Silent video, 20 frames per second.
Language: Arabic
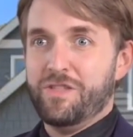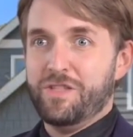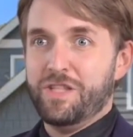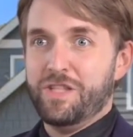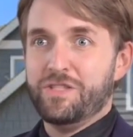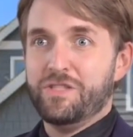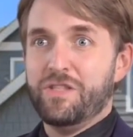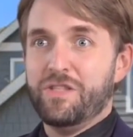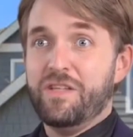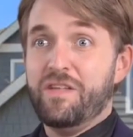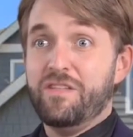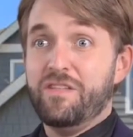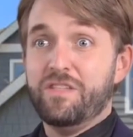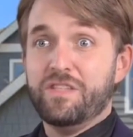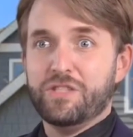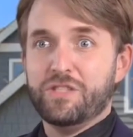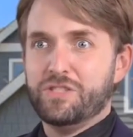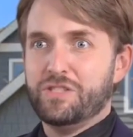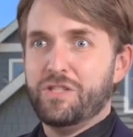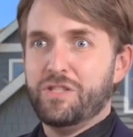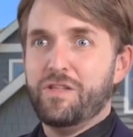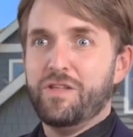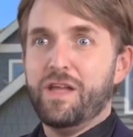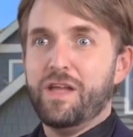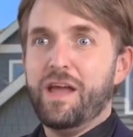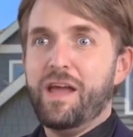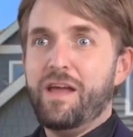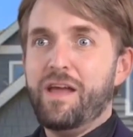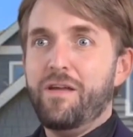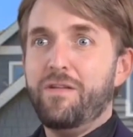لأنه يسيطر
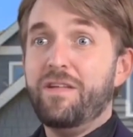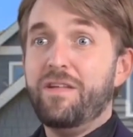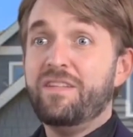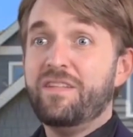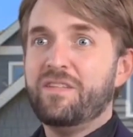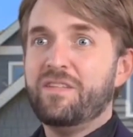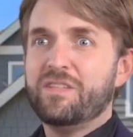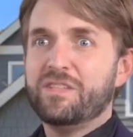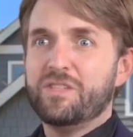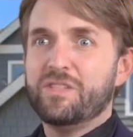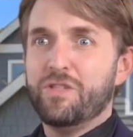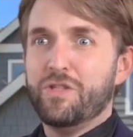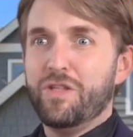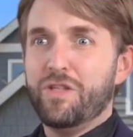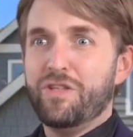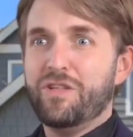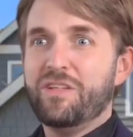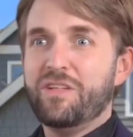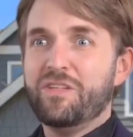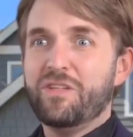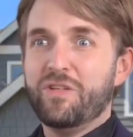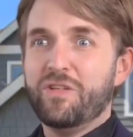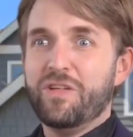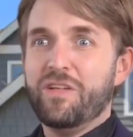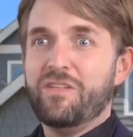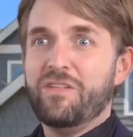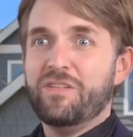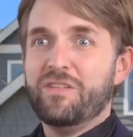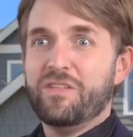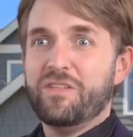على مدينة القاهرة
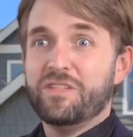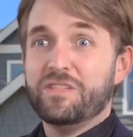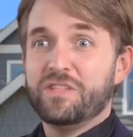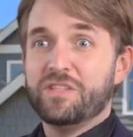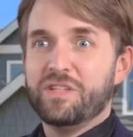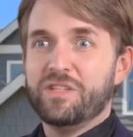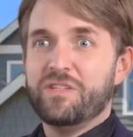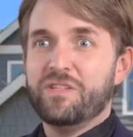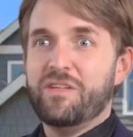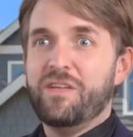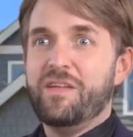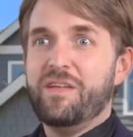والفوسفات